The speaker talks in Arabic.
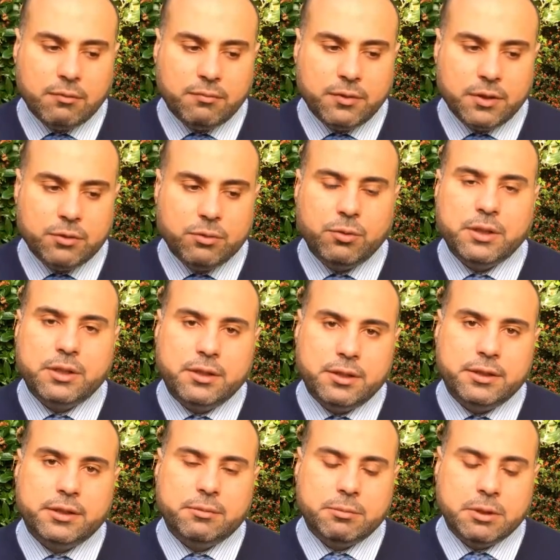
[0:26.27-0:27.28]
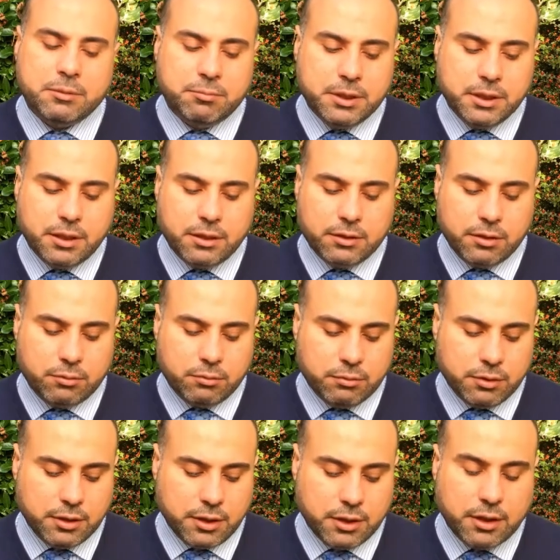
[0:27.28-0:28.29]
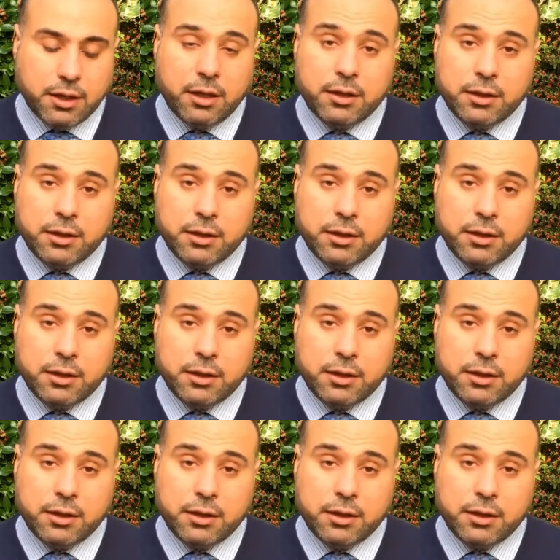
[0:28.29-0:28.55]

في الدول اللي نعمل بها أنه إذا,